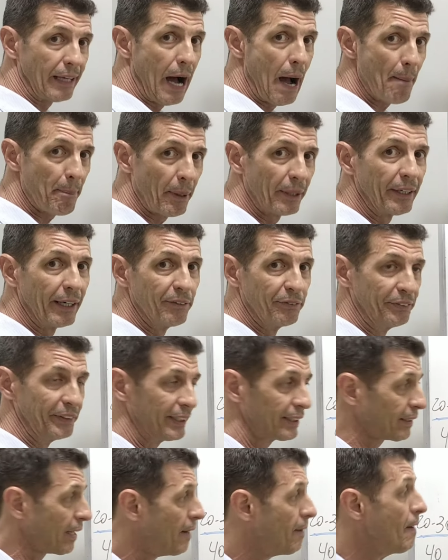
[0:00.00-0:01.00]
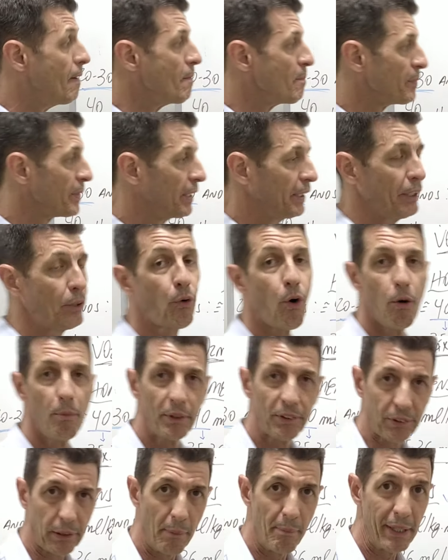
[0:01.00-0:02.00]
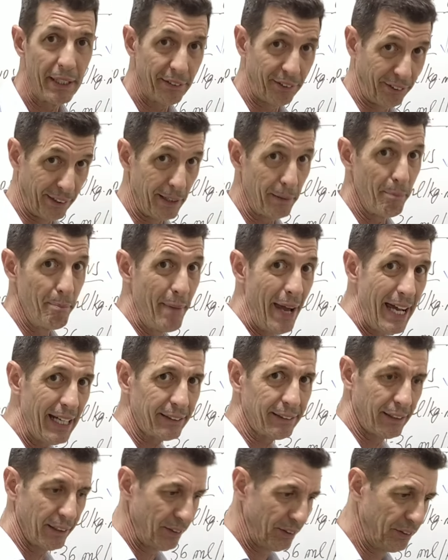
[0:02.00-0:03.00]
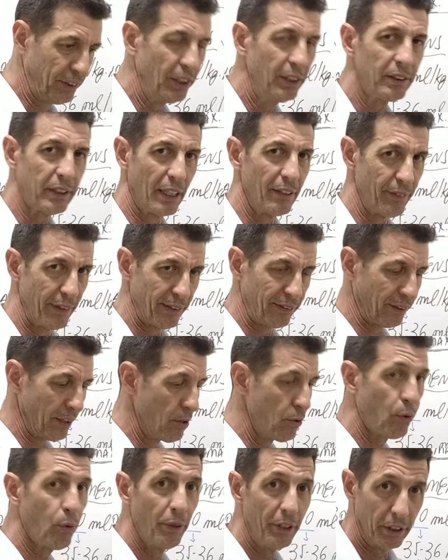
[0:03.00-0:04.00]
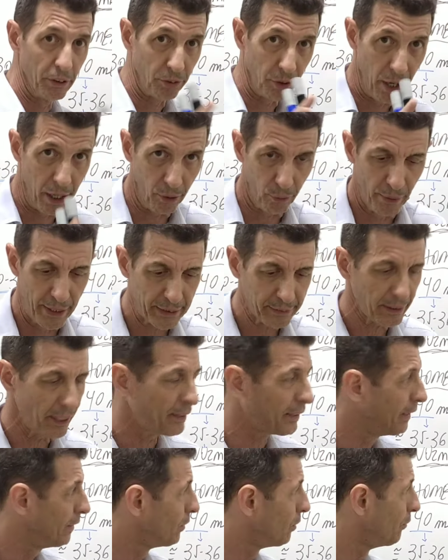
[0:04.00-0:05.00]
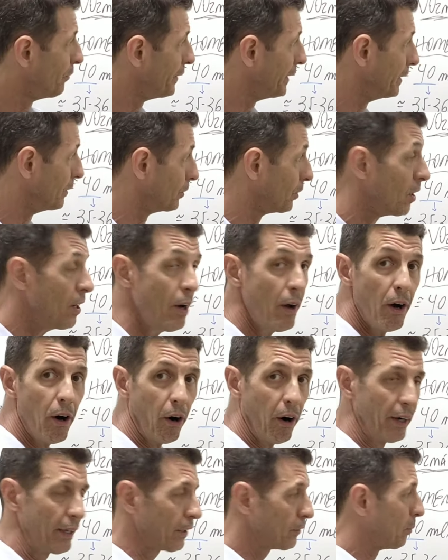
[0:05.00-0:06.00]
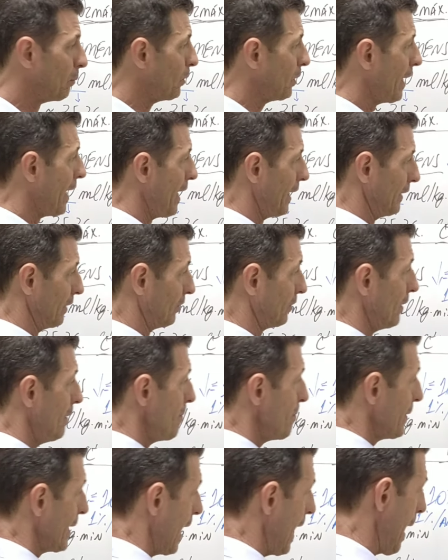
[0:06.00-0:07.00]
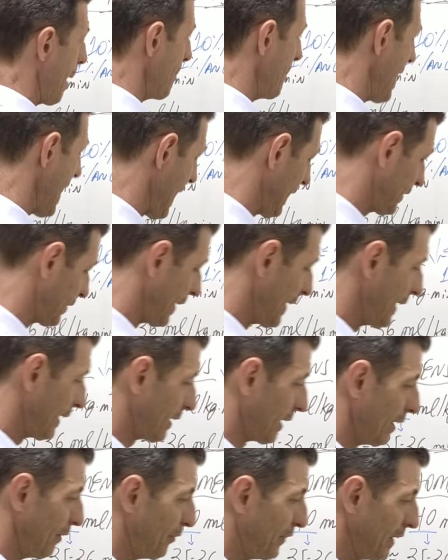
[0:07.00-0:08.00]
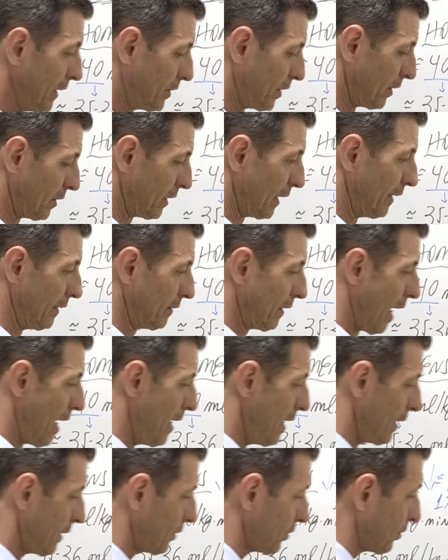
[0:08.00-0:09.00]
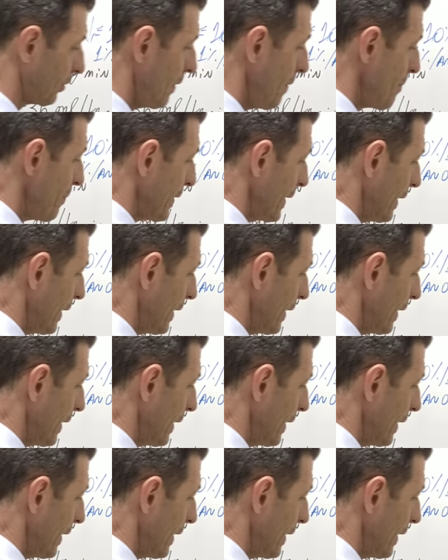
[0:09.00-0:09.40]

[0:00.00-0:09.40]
etapa da vida e como estabelecer metas de intervenção com isso. Aguenta aqui no vídeo. Olha as mulheres. A média é entre 20 e 30 anos,